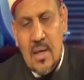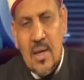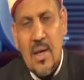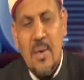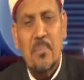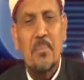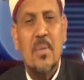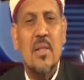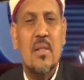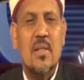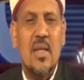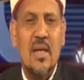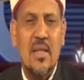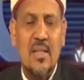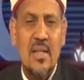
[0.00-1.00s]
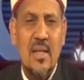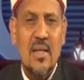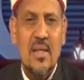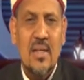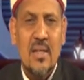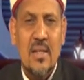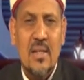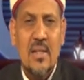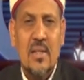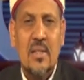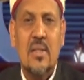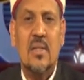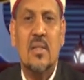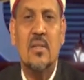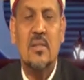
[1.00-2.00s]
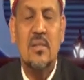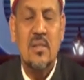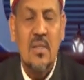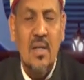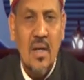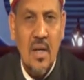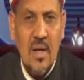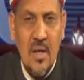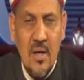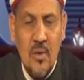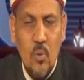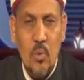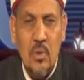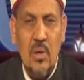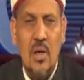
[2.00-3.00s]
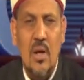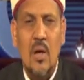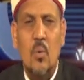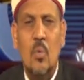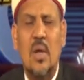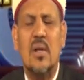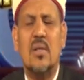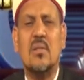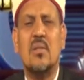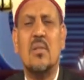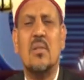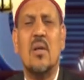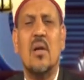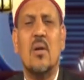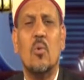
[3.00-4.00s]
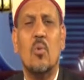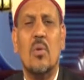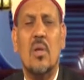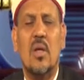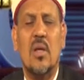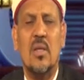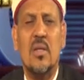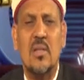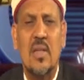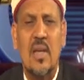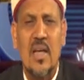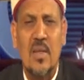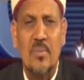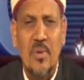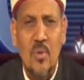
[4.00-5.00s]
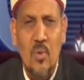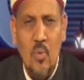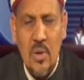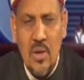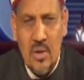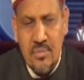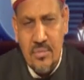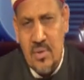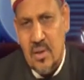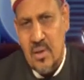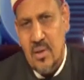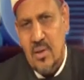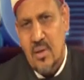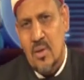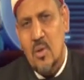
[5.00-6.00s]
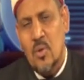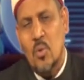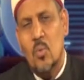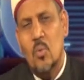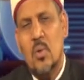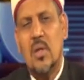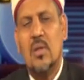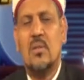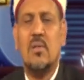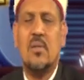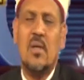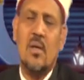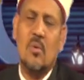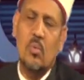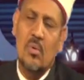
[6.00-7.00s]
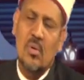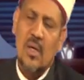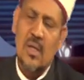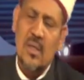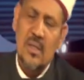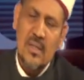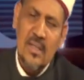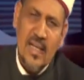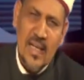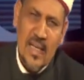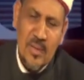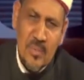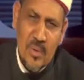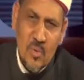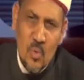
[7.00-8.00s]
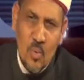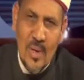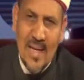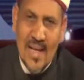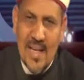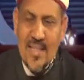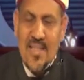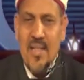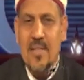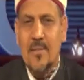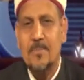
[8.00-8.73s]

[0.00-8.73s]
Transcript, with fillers: أما الثانية اختيار الله واختيار الله دائما هو الأفضل واختيار الله دائما هو الأحسن